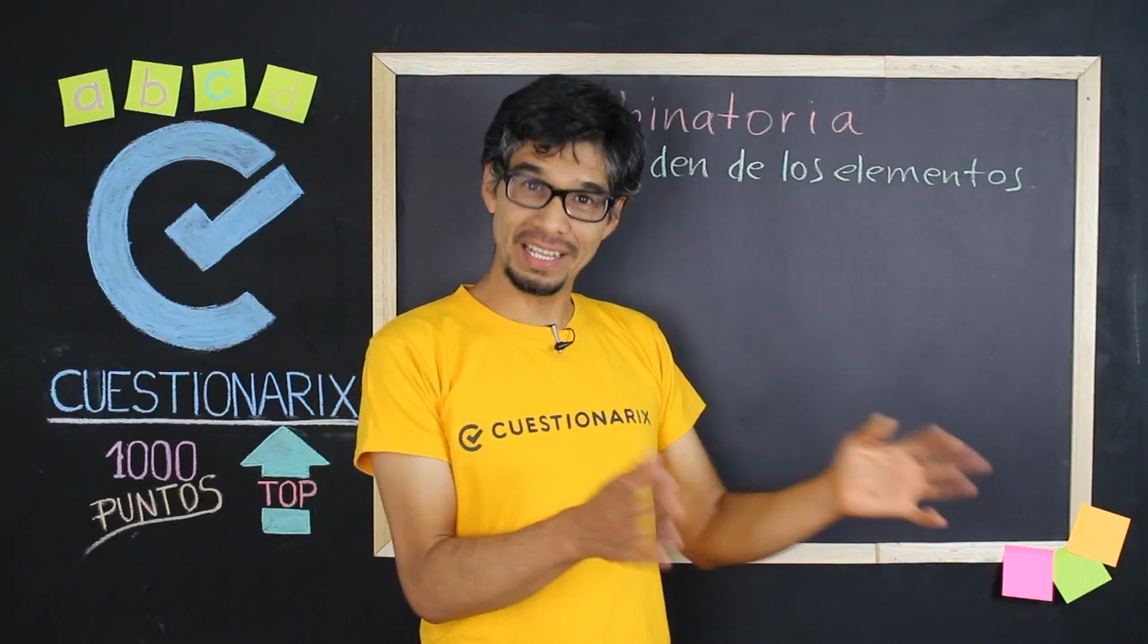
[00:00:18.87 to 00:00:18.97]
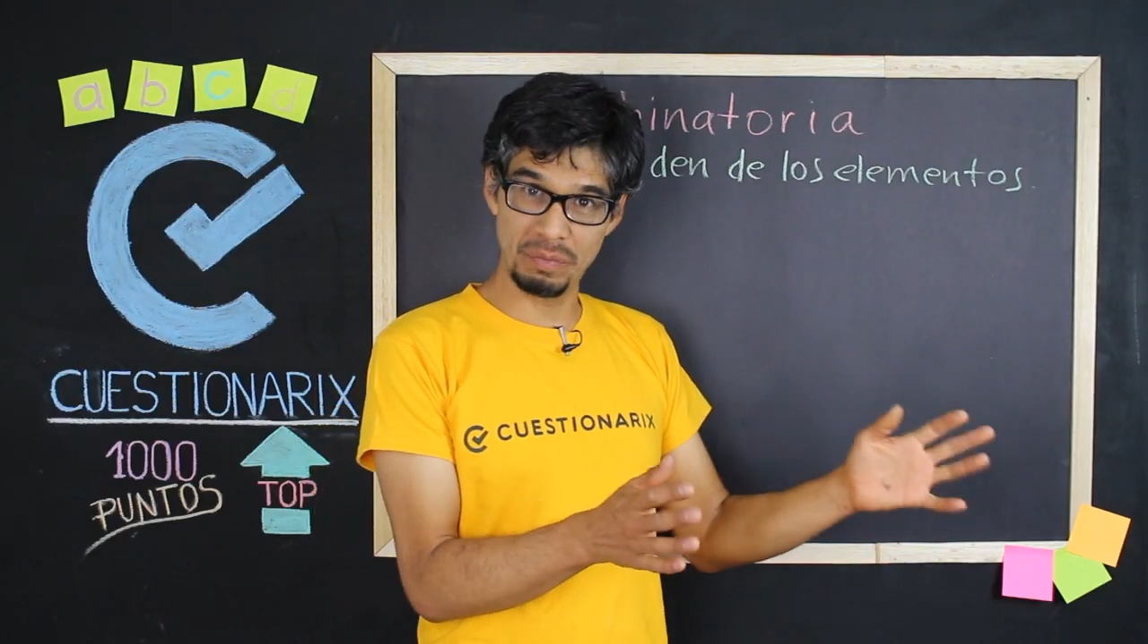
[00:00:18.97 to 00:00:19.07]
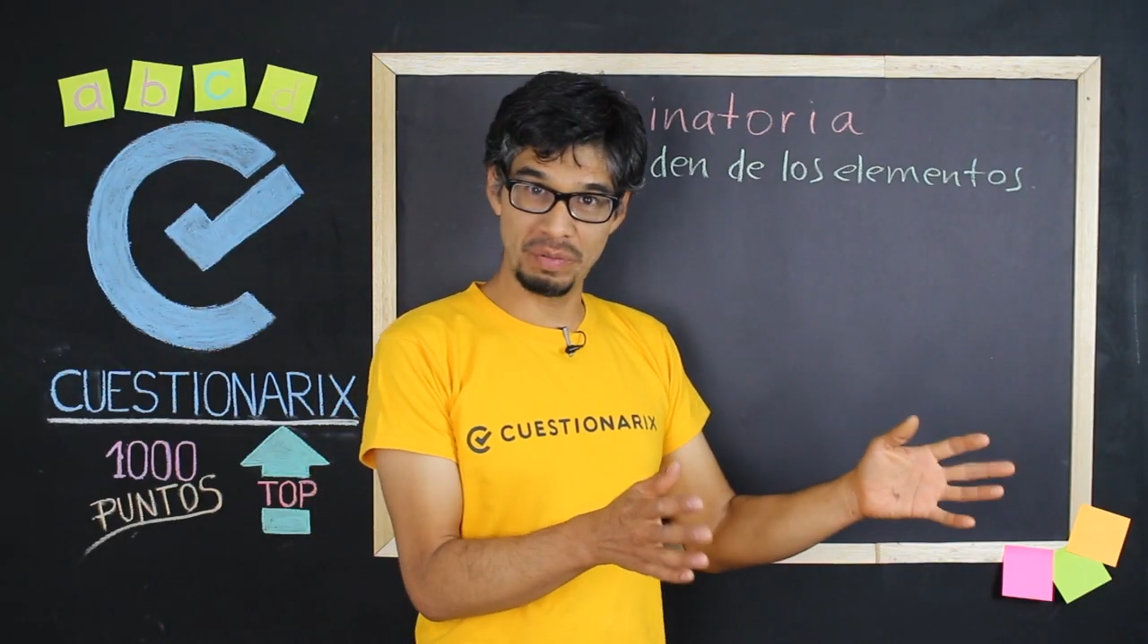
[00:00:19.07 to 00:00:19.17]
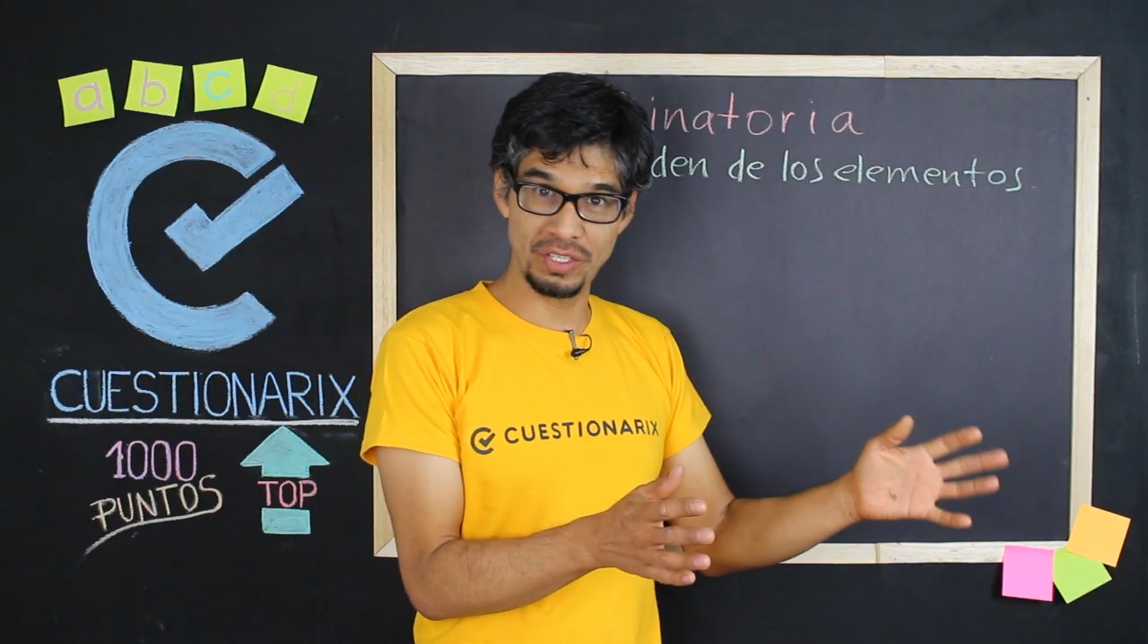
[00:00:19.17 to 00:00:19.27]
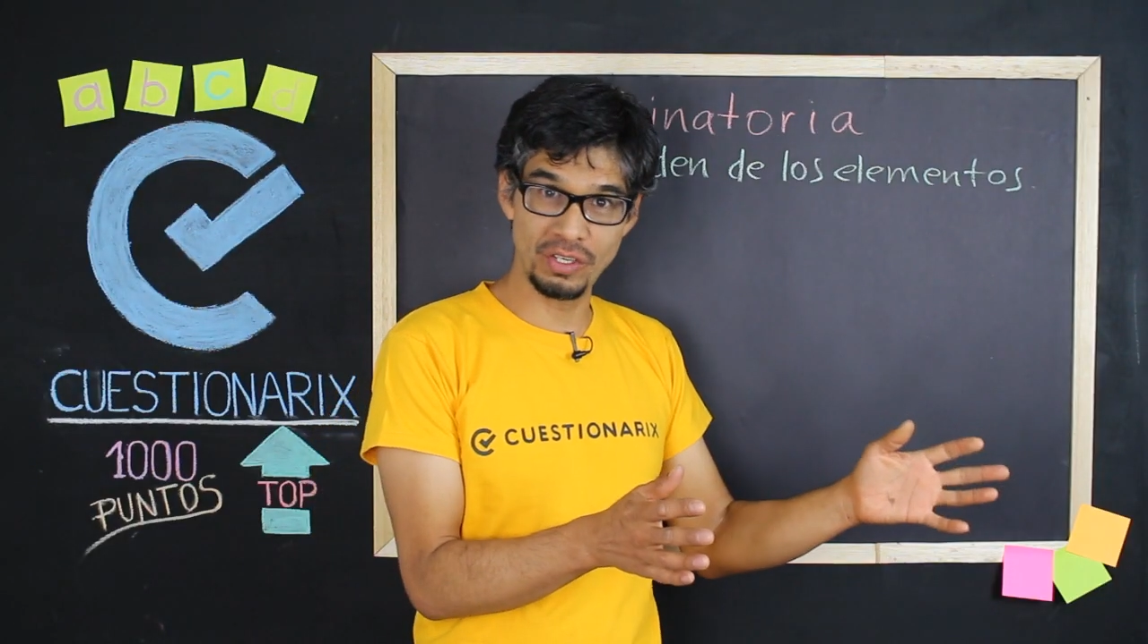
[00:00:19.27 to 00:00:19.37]

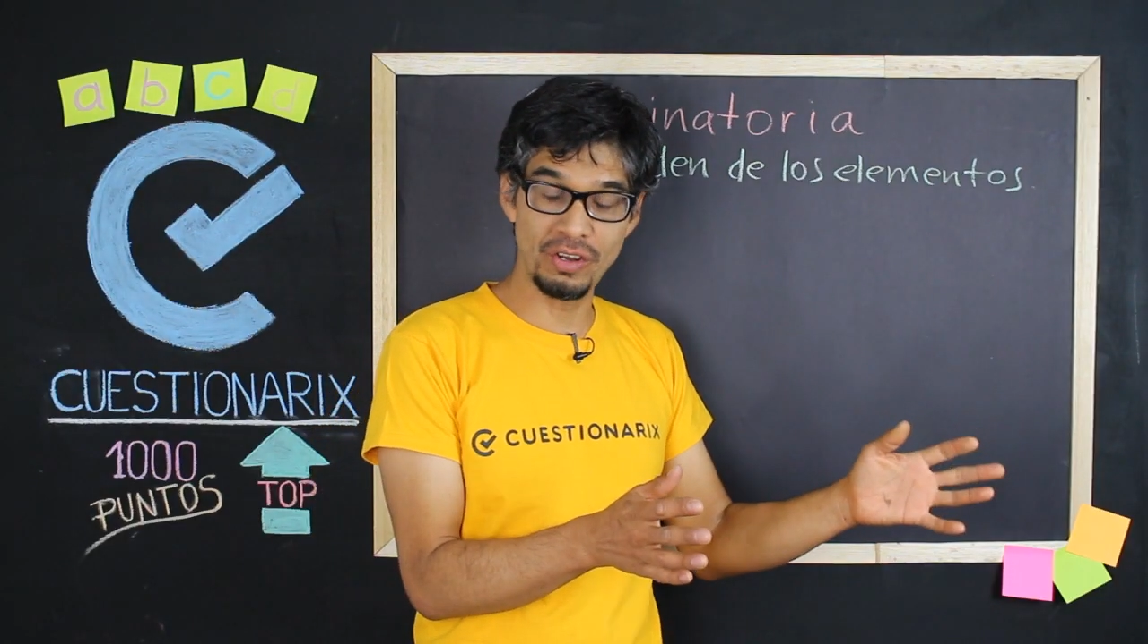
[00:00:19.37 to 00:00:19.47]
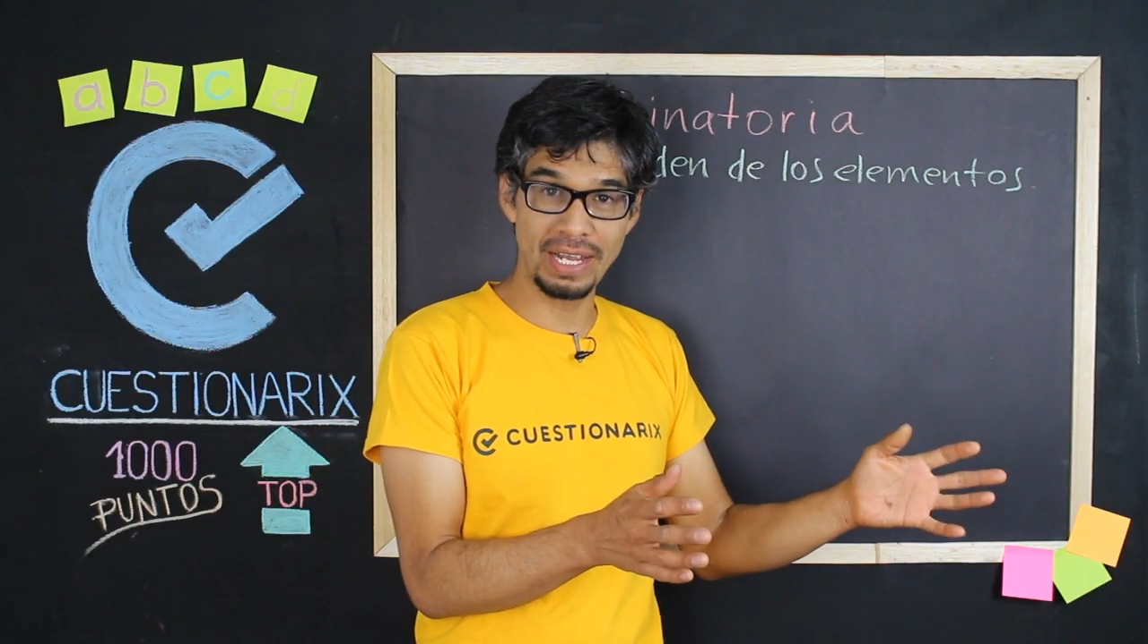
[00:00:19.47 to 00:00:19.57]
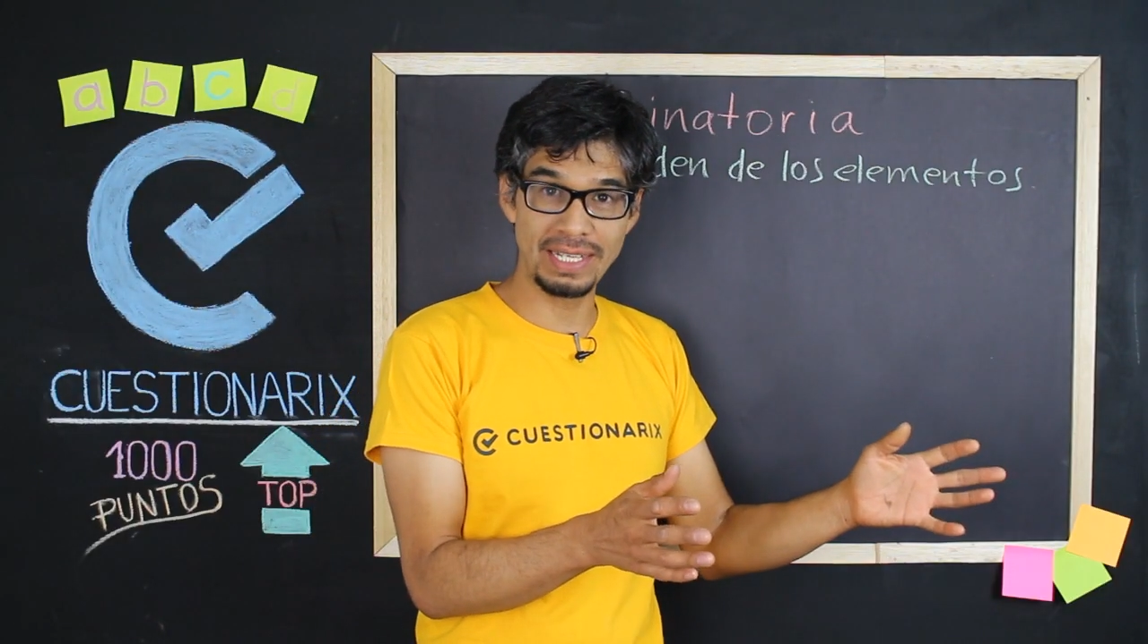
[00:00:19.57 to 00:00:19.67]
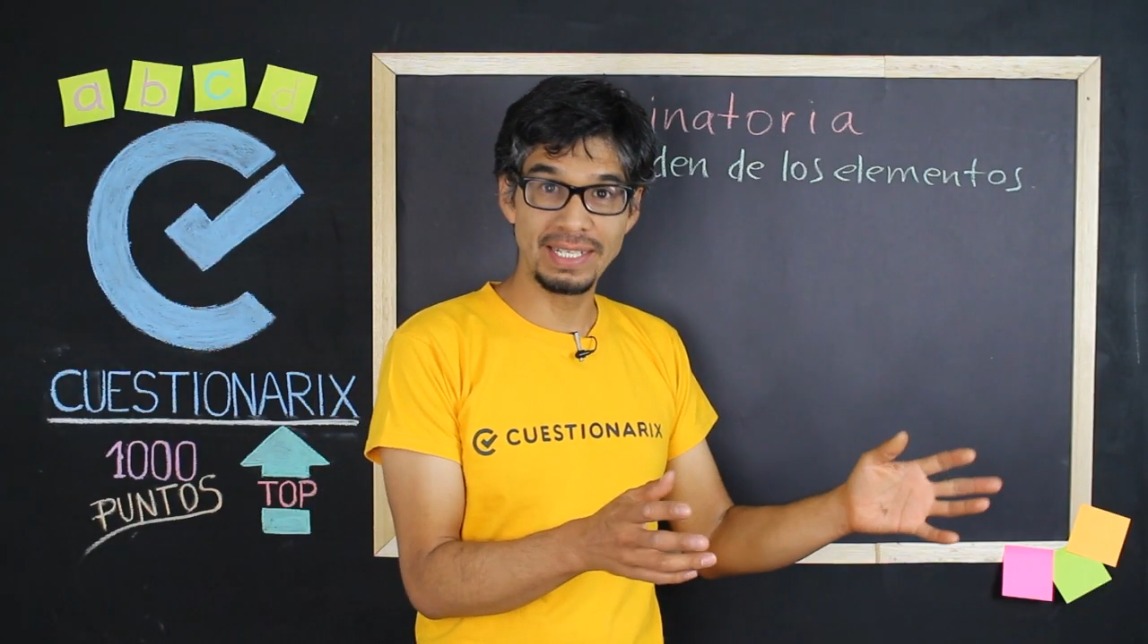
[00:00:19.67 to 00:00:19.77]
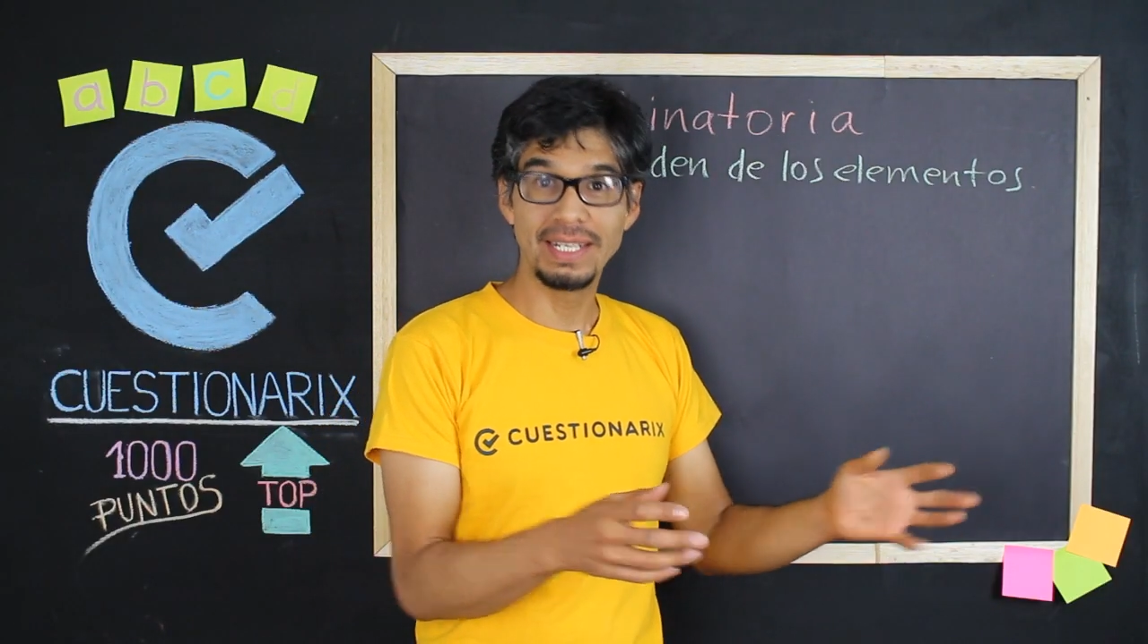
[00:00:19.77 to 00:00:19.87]
de
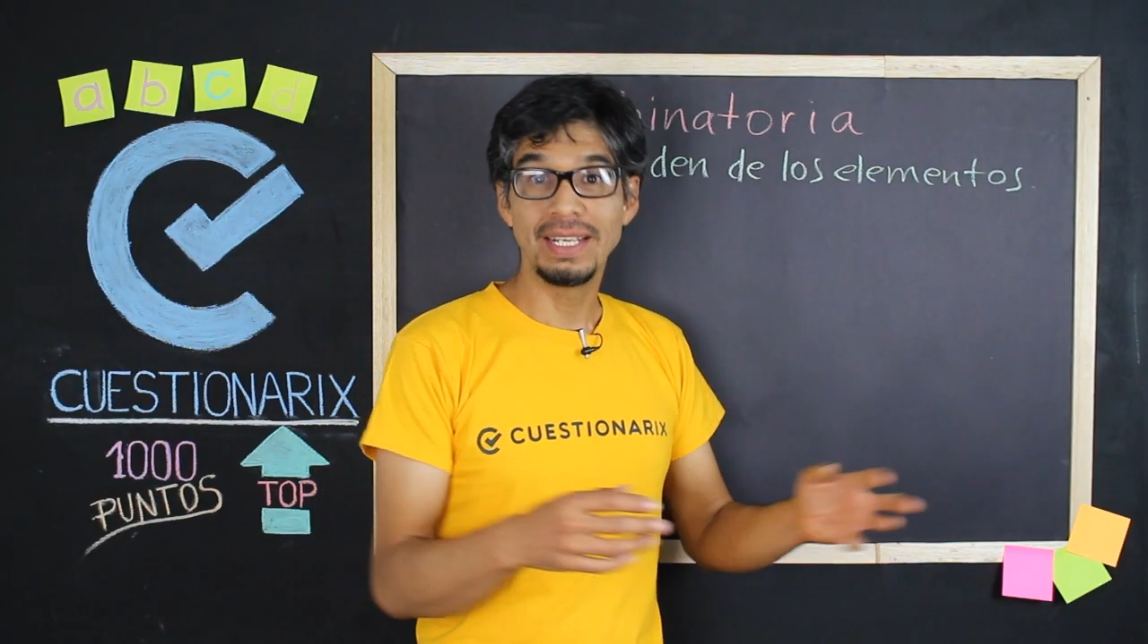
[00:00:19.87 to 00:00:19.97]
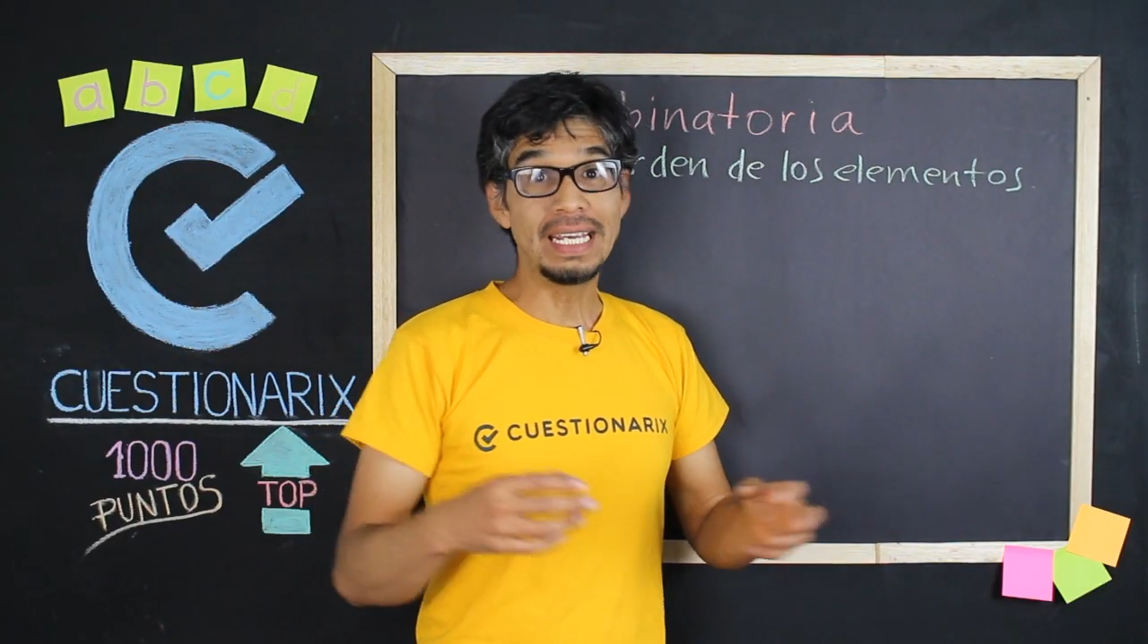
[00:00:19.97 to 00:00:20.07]
personas,